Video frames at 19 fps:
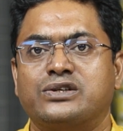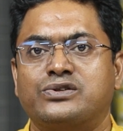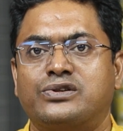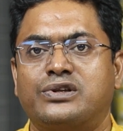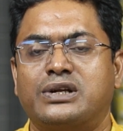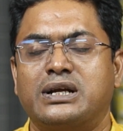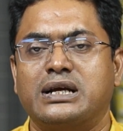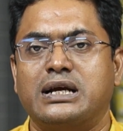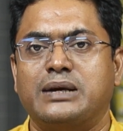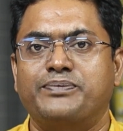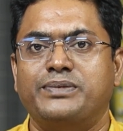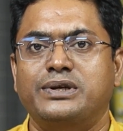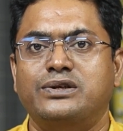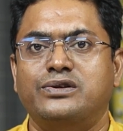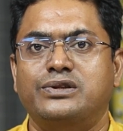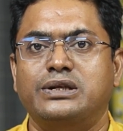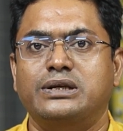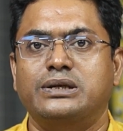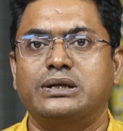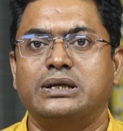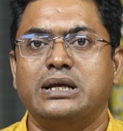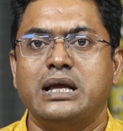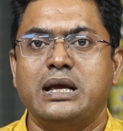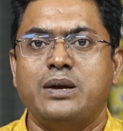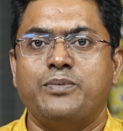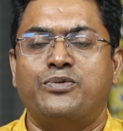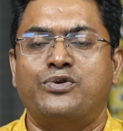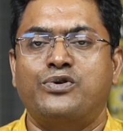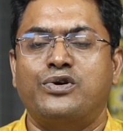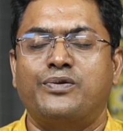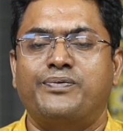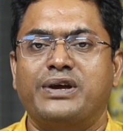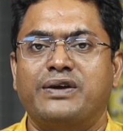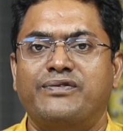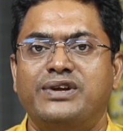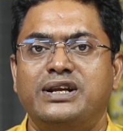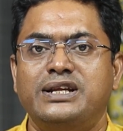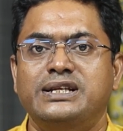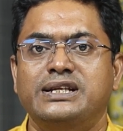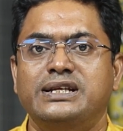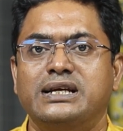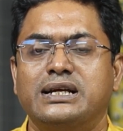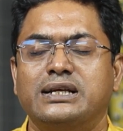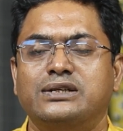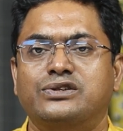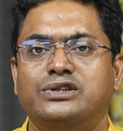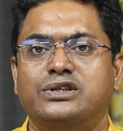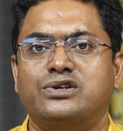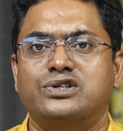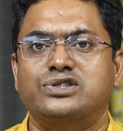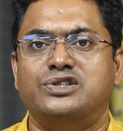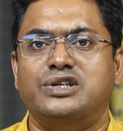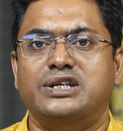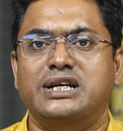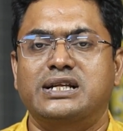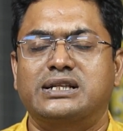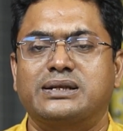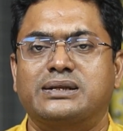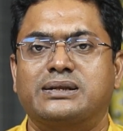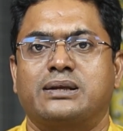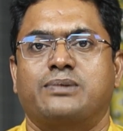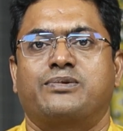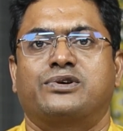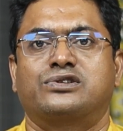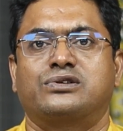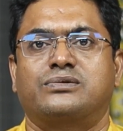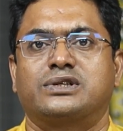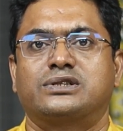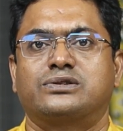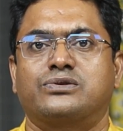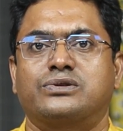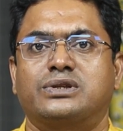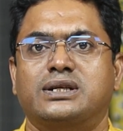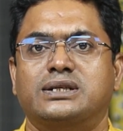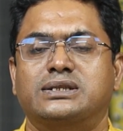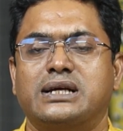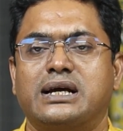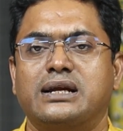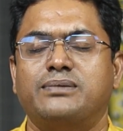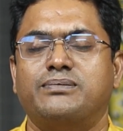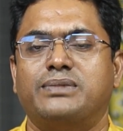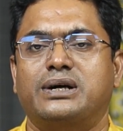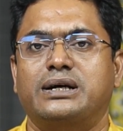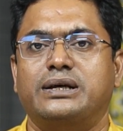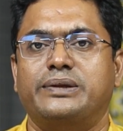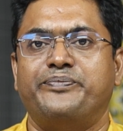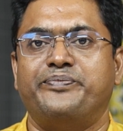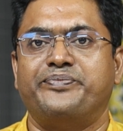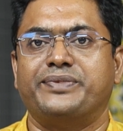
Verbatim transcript: সুতরাং আপনি যদি পুরো ফ্যামিলি নিয়ে যদি অস্ট্রেলিয়াতে বসবাস করতে চান বা